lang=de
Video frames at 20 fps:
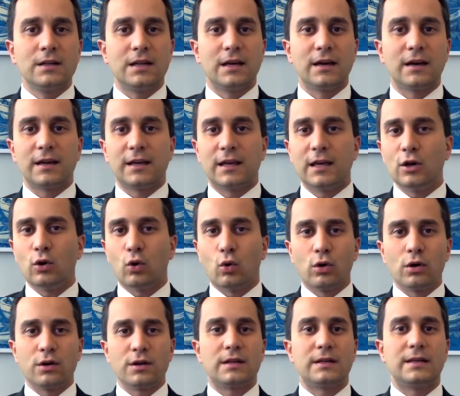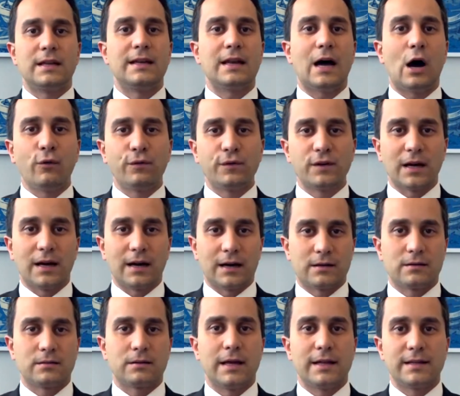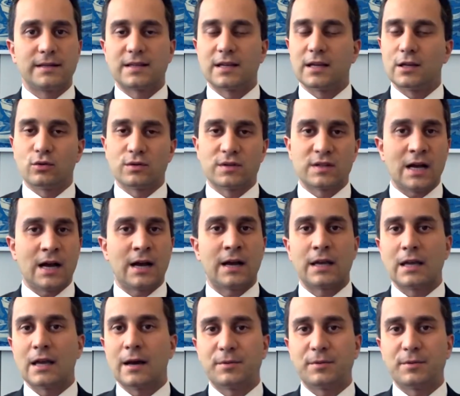der Regierung den Auftrag entziehen und sagen,